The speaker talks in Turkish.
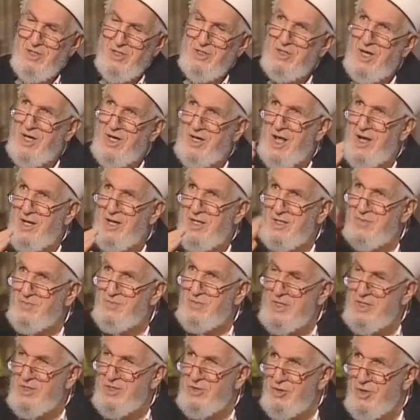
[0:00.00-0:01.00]
karanlık
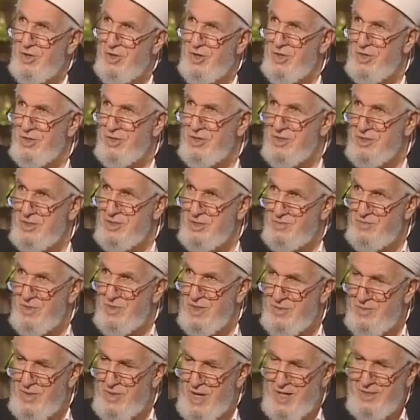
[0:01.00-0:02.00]
bitiyor.
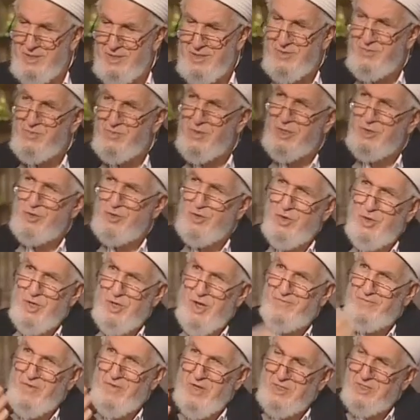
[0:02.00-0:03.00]
Beyazlık basıyor.
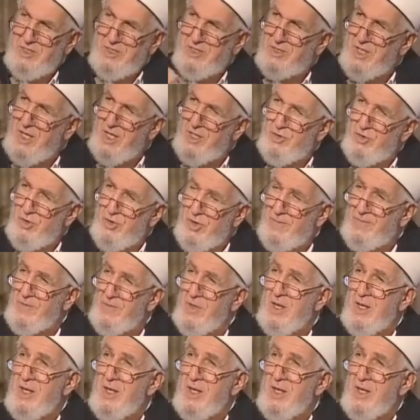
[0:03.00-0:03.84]
Ona fecir deniyor.